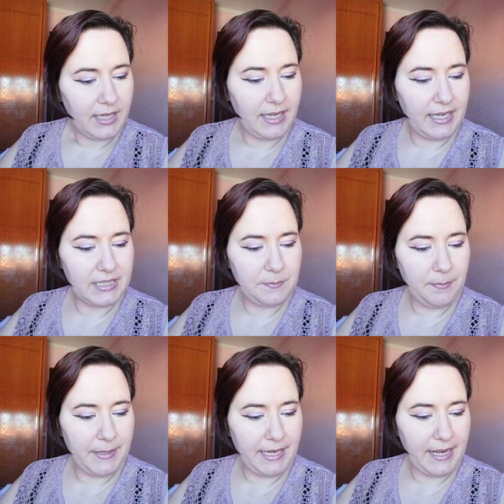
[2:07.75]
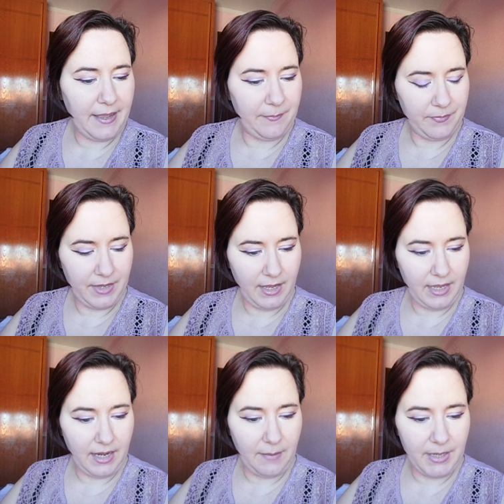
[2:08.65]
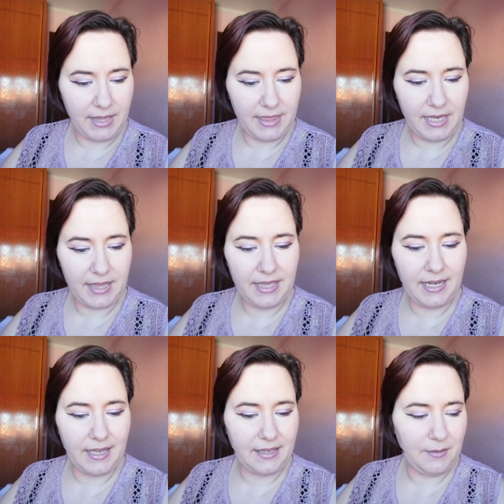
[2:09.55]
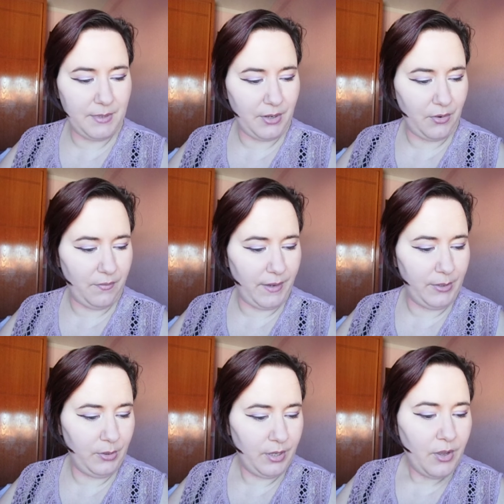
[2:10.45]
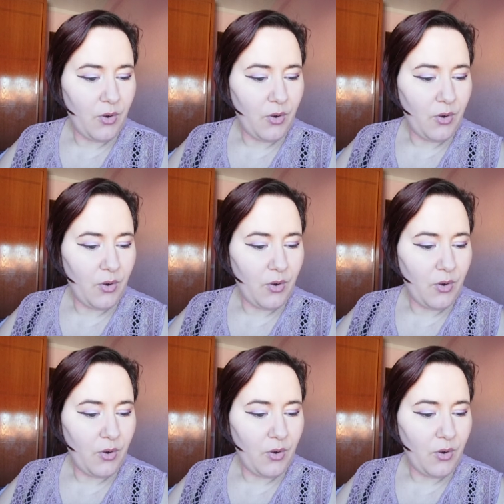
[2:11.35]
que la esperará al amanecer cerca del viejo faro,